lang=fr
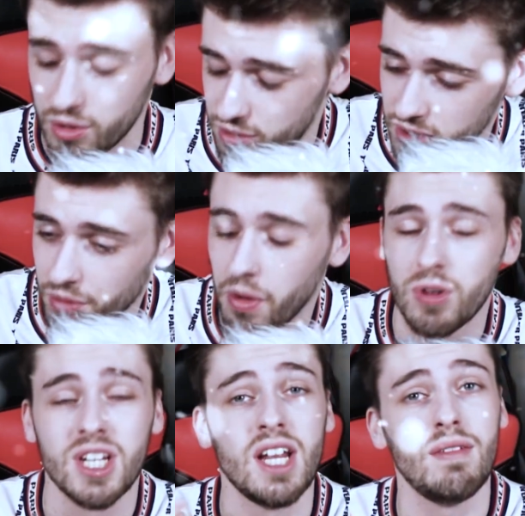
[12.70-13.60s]
Ensuite, on a
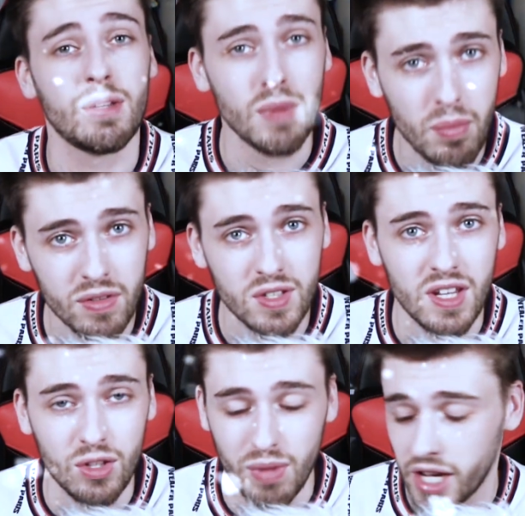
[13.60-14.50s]
enchaîné avec Mob of the
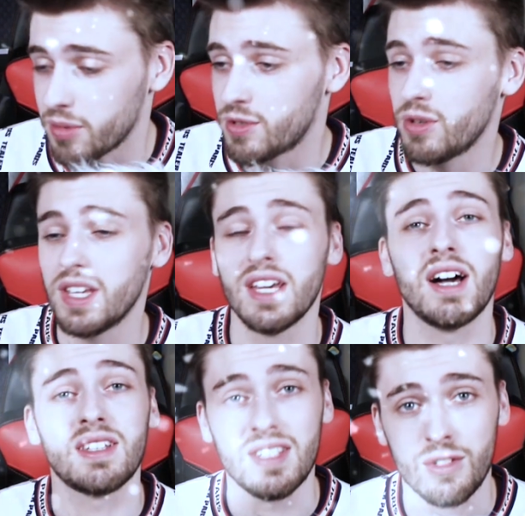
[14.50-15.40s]
Dead de Black Ops 2 et
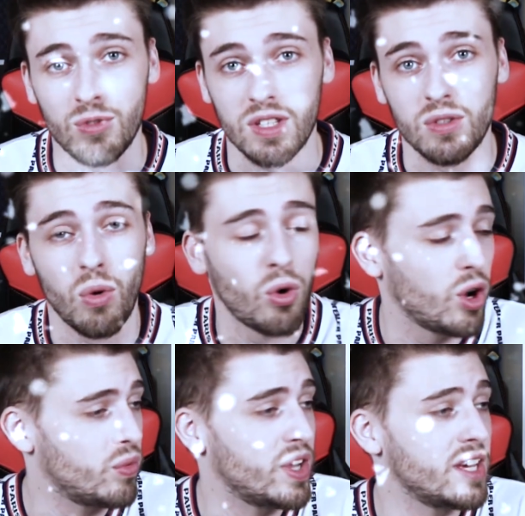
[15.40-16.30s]
ainsi de suite. On
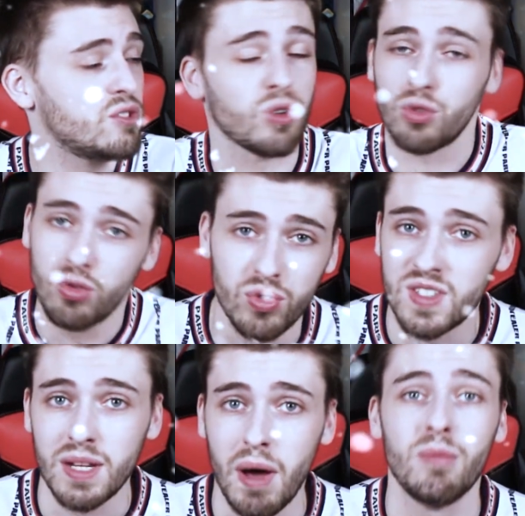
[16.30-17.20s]
revenait sur
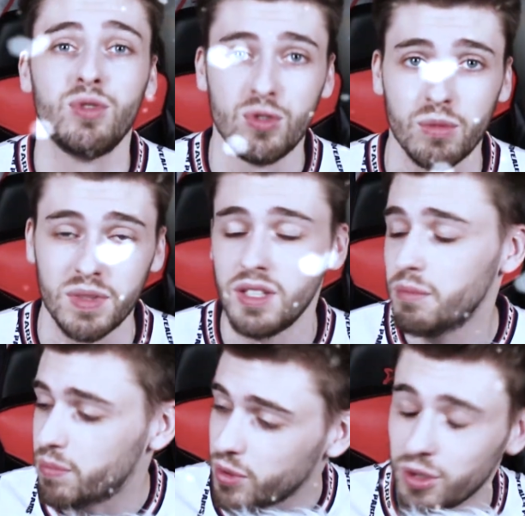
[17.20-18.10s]
toutes les maps du zombie
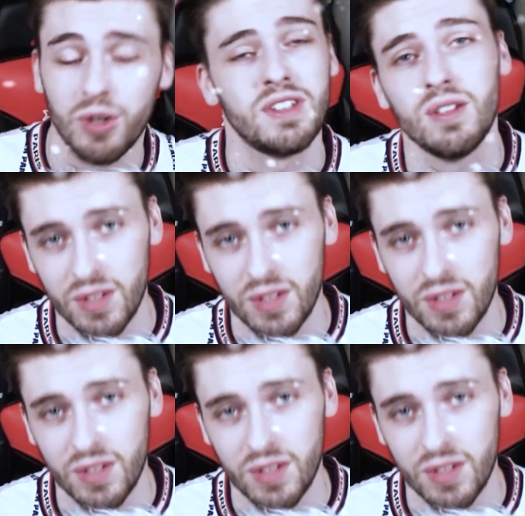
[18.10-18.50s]
pour le côté